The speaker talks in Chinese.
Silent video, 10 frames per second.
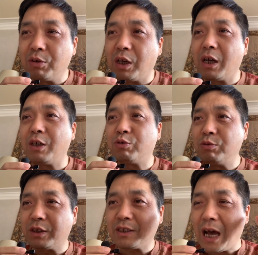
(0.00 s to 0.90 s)
原来中
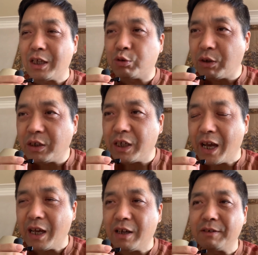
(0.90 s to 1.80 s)
国砸了多少钱
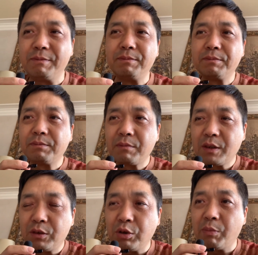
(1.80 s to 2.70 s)
呀？
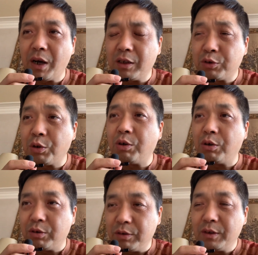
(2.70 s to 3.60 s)
对吧？最
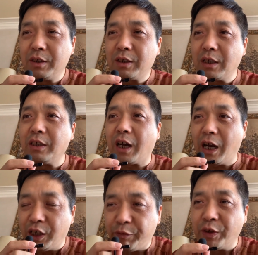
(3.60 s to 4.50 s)
后跟你
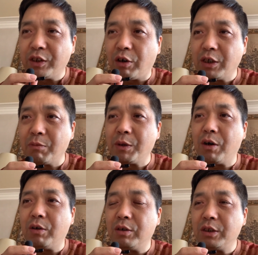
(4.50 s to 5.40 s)
还是分道扬
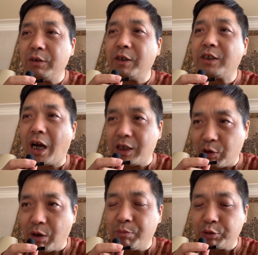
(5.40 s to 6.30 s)
镳，因为价值
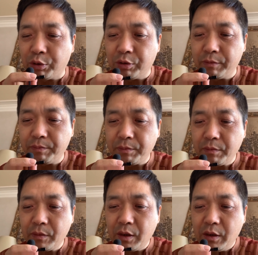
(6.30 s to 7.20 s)
观不同，
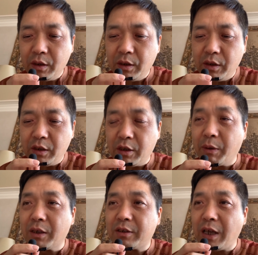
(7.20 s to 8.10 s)
是
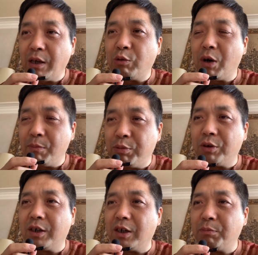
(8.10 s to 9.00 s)
吧？三观不
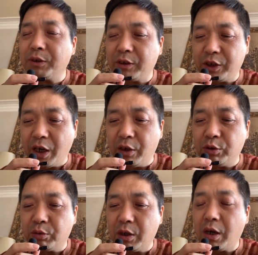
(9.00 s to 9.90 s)
合，不能强
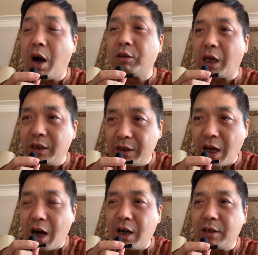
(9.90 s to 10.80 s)
融啊。澳大利亚。